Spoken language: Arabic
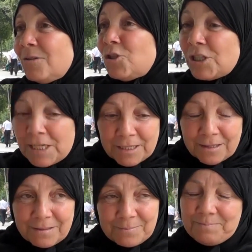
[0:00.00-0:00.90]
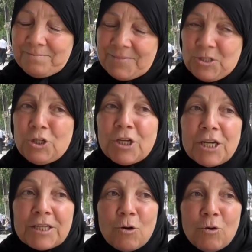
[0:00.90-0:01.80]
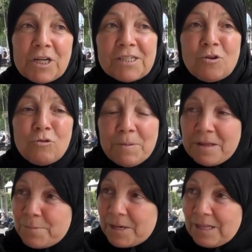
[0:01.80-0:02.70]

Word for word: زيدك كي تاكل كسكروت ماذا بيك